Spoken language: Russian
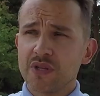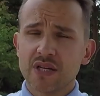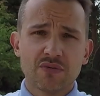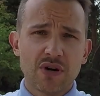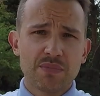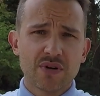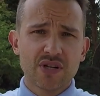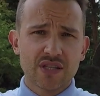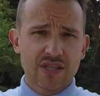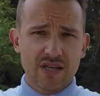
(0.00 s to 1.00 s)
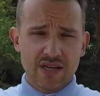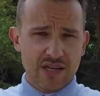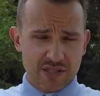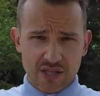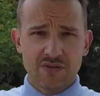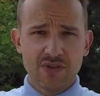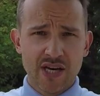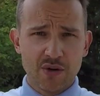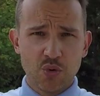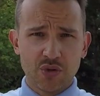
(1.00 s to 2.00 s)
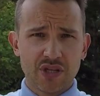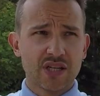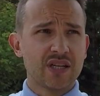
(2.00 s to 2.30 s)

Э, во-первых, это островная гонка.